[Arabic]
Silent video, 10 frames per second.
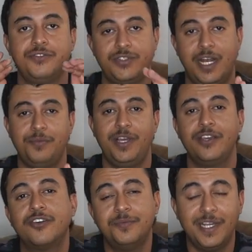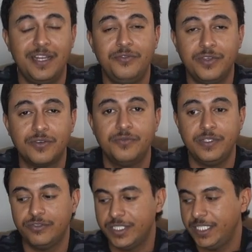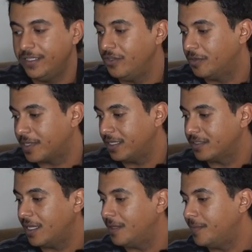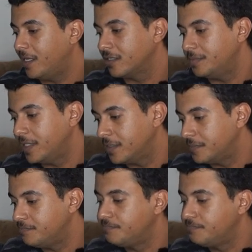السلام عليكم اهلا فيكم فيديو جديد اليوم راح نتكلم معاكم عن